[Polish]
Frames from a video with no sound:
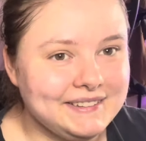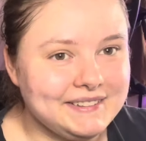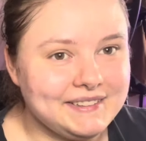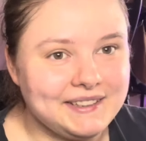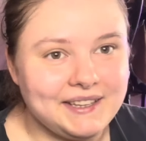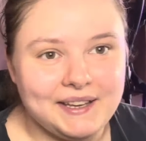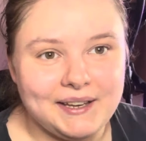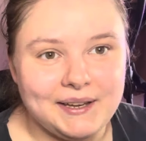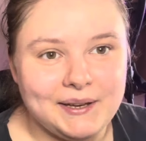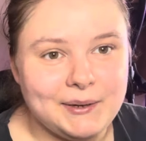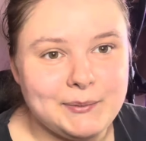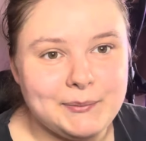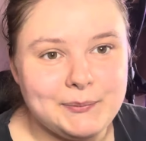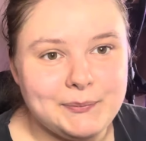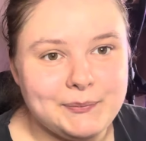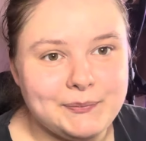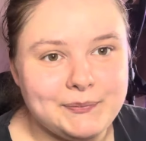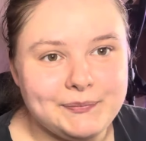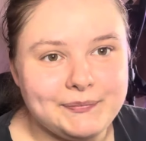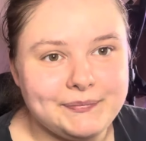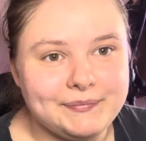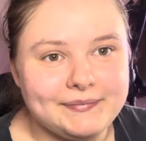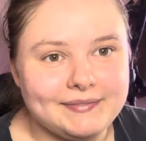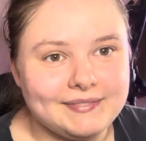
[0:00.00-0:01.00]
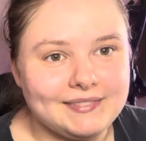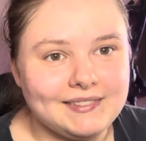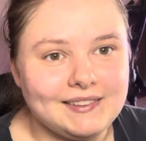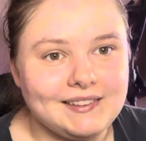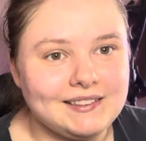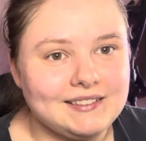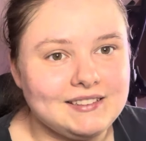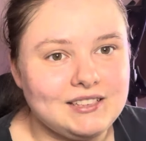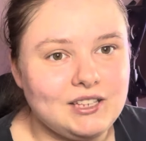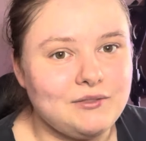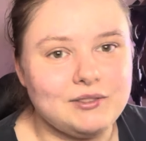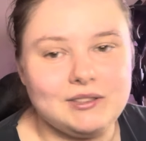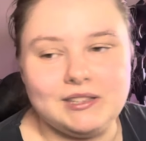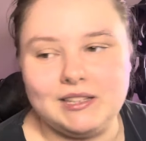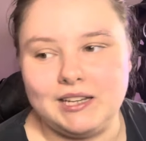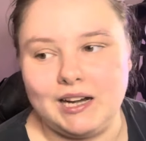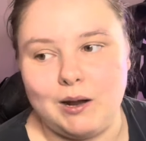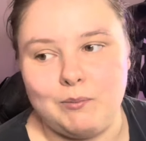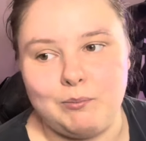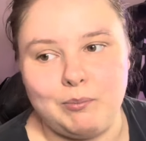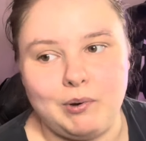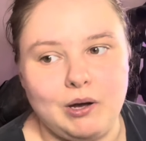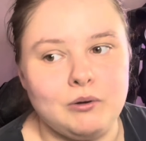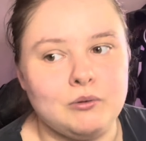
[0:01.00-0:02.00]
nie, nie
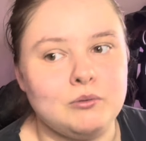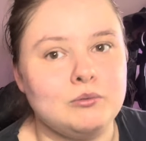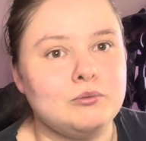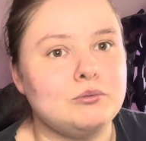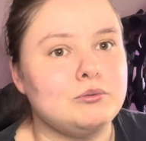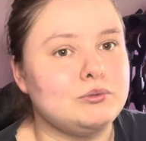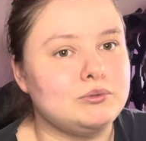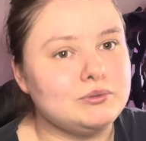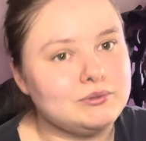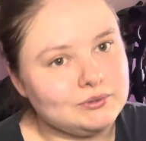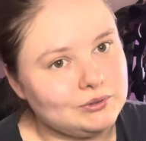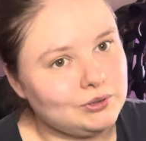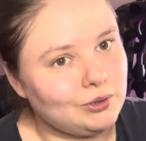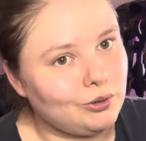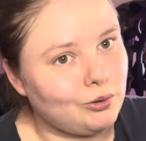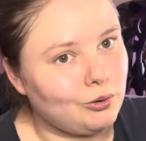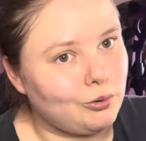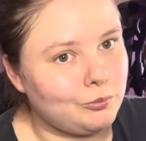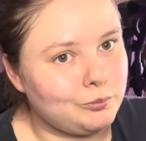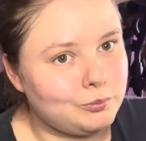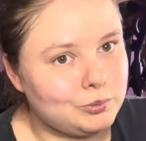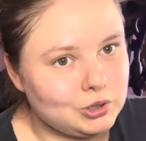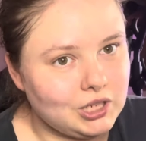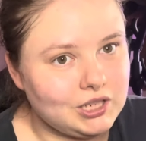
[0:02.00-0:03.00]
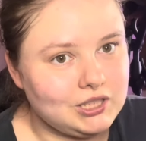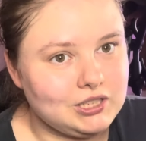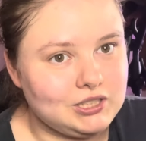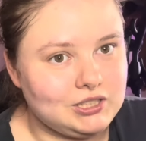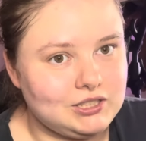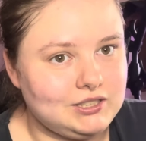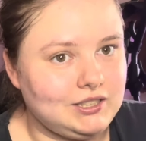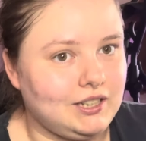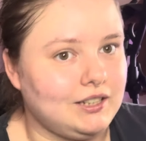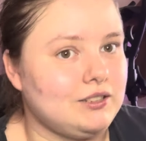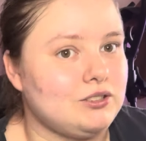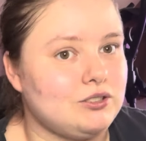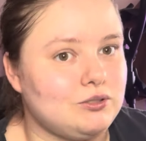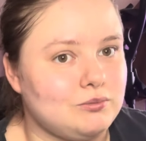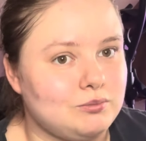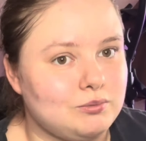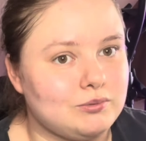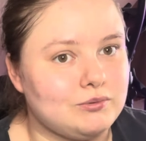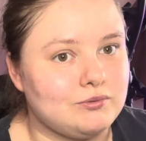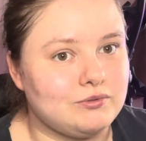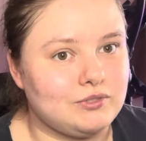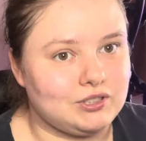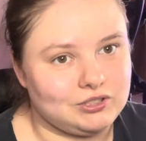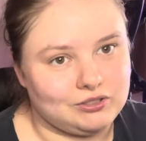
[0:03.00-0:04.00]
wydrapał do przejścia, żeby,
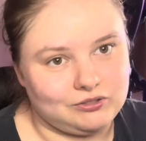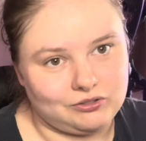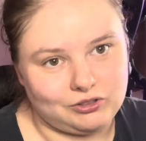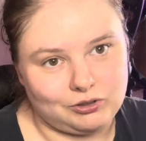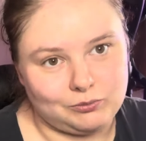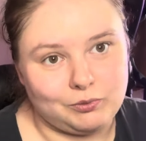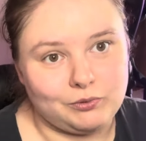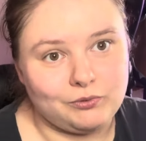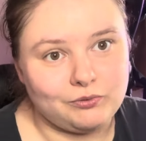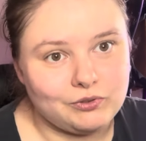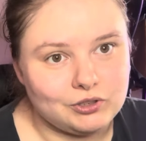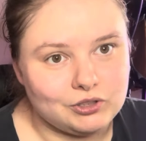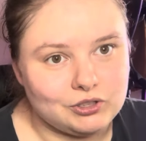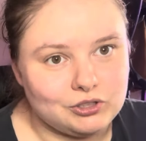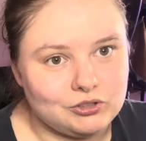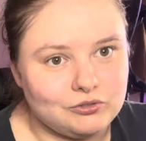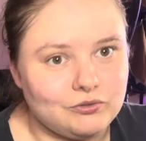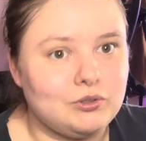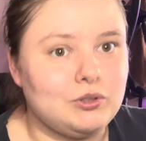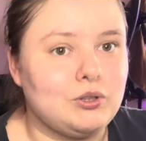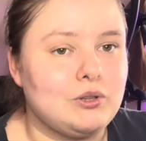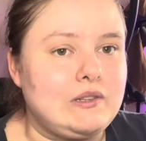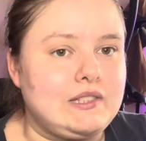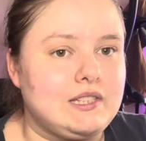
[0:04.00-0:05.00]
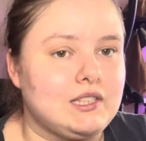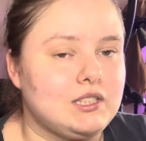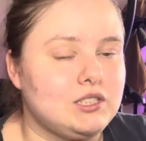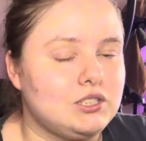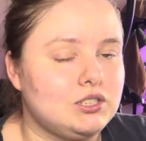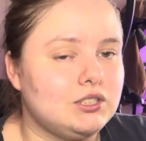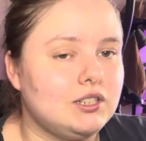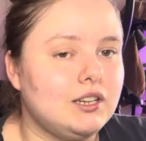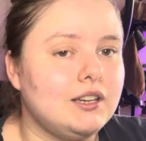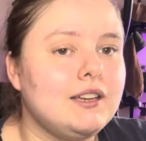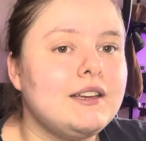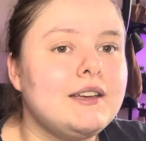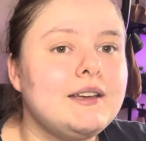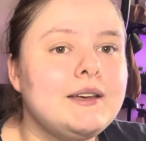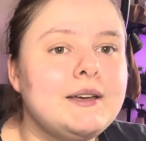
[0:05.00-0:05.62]
wiecie, żeby wyjść, wydostać się.